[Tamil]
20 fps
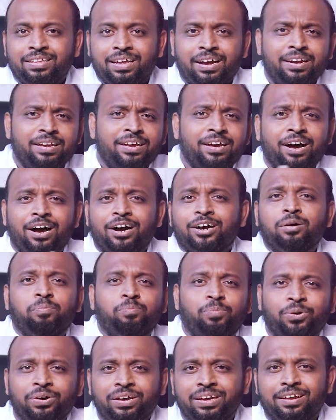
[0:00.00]
தனியாக
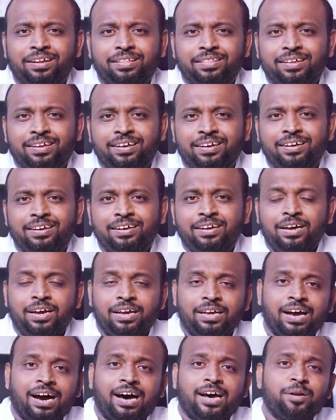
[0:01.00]
போயிருந்து
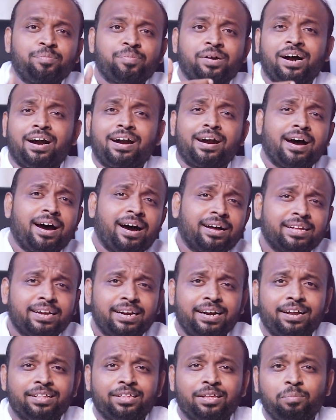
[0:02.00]
யாரும் காணாத
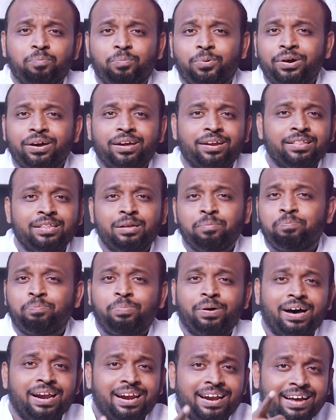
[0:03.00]
இடத்தில் போயிருந்து
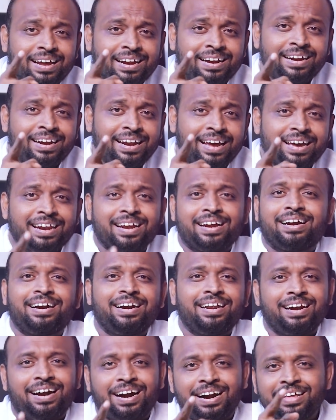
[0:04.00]
பல
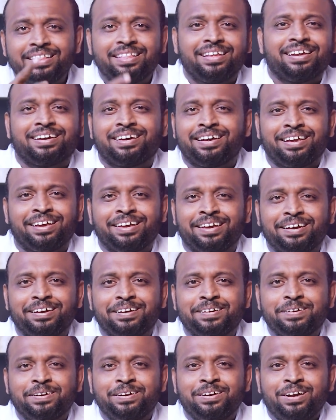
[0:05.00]
நேரங்களில் அழுதிருக்கிறீங்க
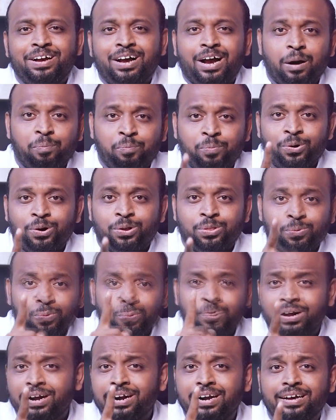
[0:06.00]
அப்பொழுது
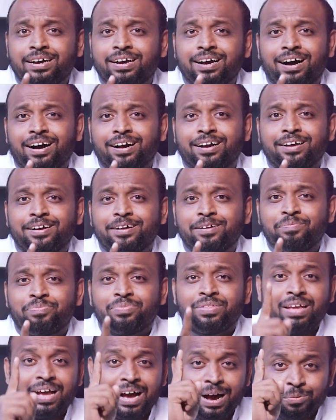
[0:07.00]
உங்களுக்காக
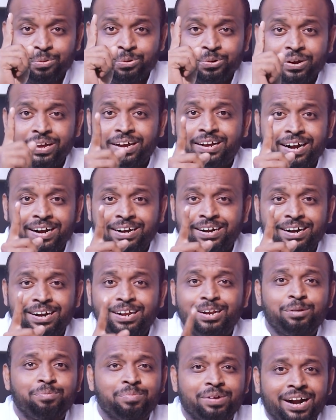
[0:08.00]
அவருடைய
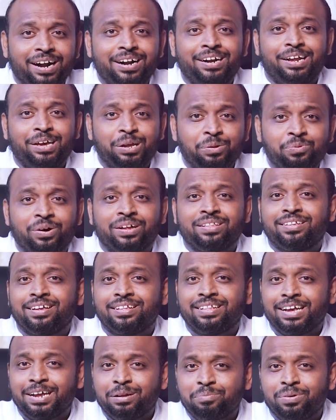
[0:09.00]
கண்களிலும் கண்ணீர்
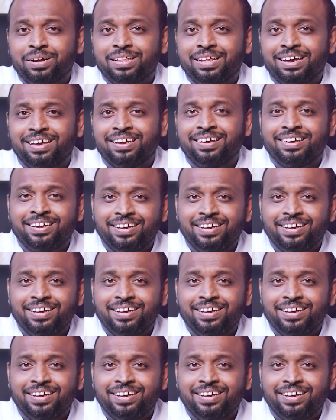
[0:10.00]
வந்தது என்பதை